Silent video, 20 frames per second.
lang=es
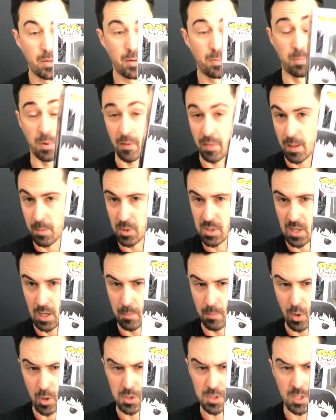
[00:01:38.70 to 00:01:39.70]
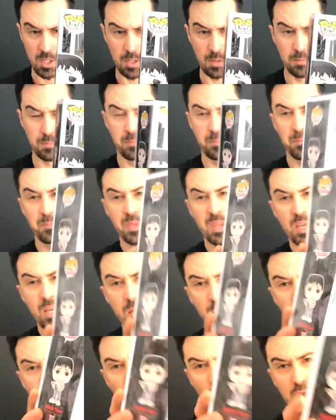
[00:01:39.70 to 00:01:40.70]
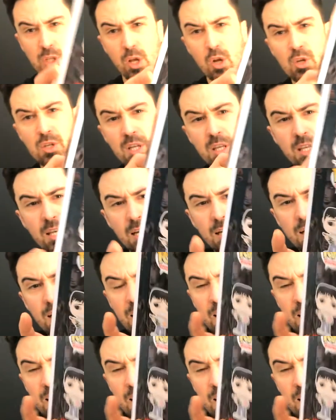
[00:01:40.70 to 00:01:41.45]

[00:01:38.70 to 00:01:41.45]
Procedemos al unboxing. Pero os quiero enseñar...